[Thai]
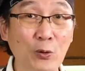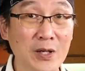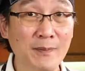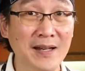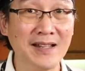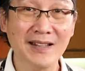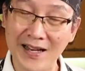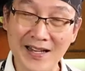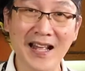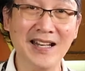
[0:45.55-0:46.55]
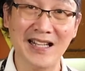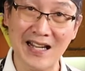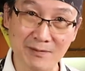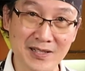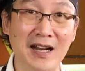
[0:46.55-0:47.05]
ลูกที่มันแน่นๆ
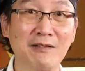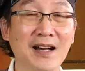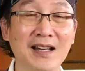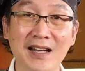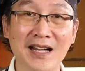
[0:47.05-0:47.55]
นะครับแสดงว่า